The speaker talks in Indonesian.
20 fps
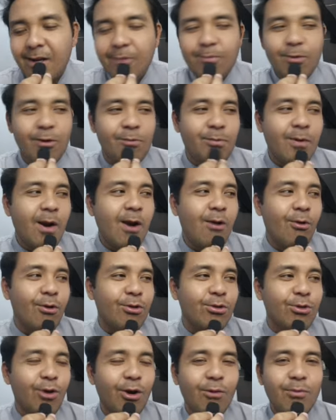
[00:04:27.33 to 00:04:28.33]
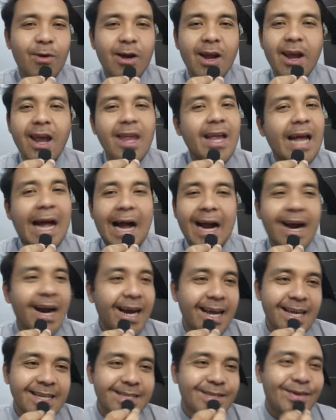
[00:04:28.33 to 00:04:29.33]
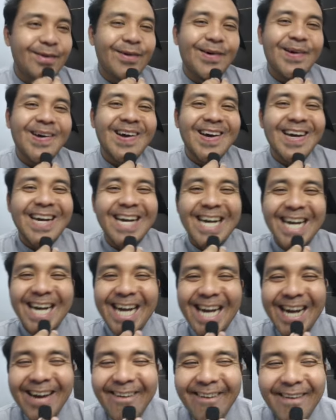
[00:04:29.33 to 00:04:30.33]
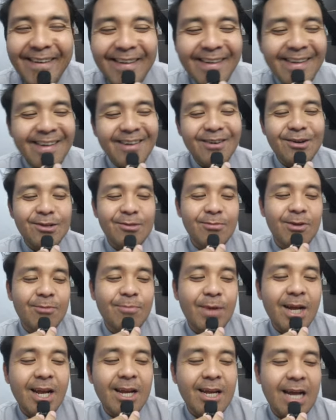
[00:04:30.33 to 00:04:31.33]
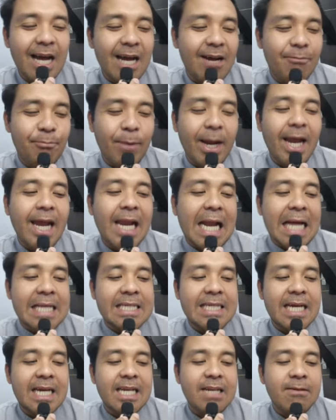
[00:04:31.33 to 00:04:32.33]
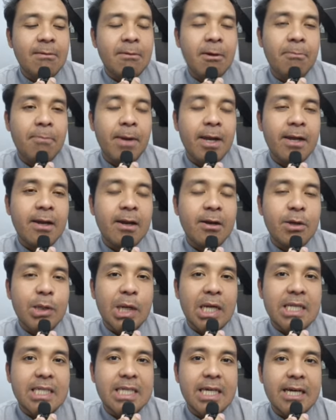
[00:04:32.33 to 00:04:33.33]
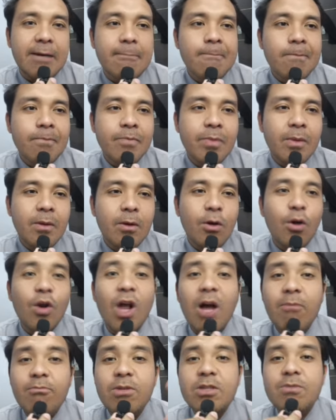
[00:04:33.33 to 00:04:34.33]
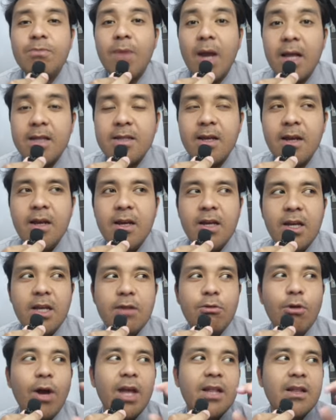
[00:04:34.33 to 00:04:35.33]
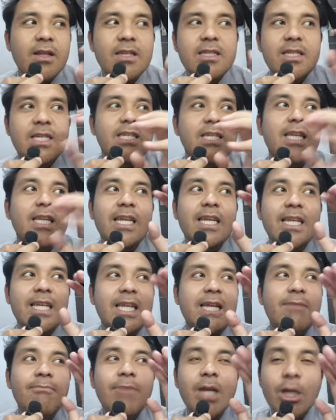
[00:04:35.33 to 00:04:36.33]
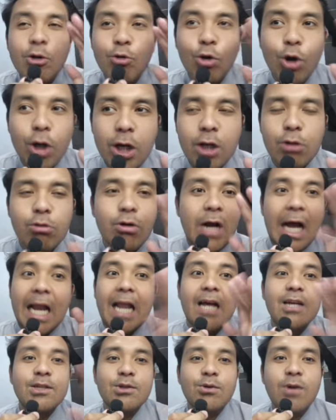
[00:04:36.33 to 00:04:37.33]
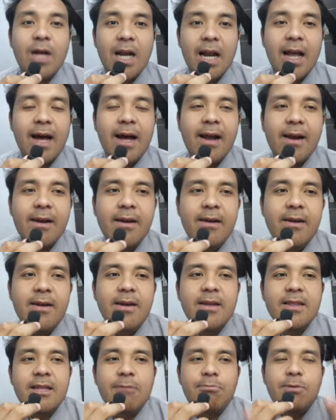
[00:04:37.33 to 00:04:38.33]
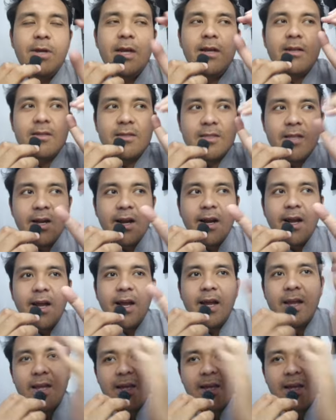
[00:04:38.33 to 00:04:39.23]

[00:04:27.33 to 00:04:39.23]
developer nonton apa kayaknya kagak guys gue cuman pengen pengen aja ini mau kepengenan gue aja kalau abis match itu at least di, di, diemin dulu gitu nggak langsung kelar tapi kayak jreng